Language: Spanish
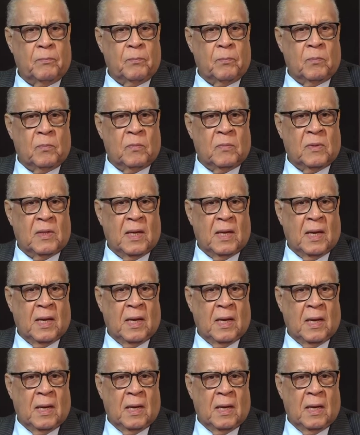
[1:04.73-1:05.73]

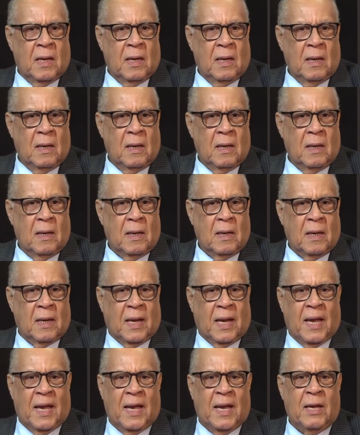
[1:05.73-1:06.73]
de
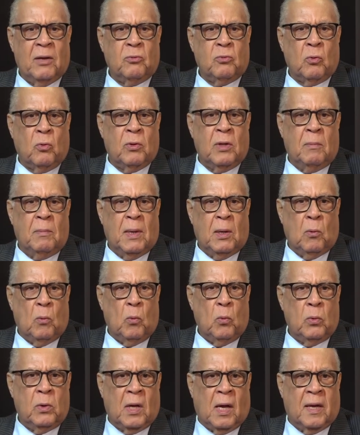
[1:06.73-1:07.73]
que eso
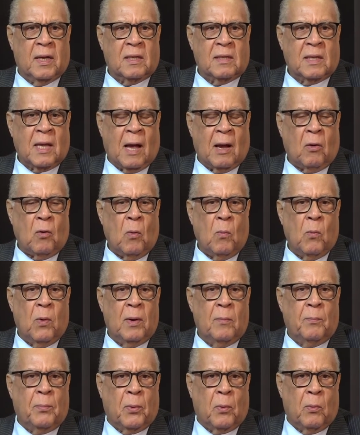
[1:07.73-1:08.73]
disminuya está como
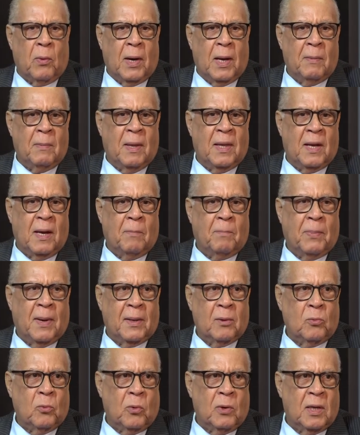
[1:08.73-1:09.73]
el problema de la
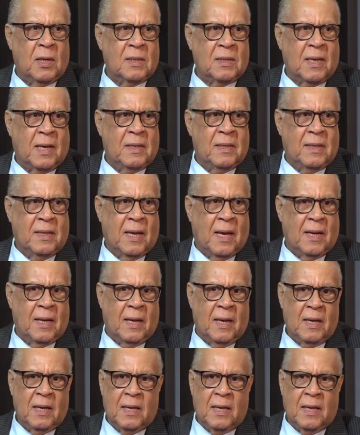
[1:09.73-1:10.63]
parturienta haitiana.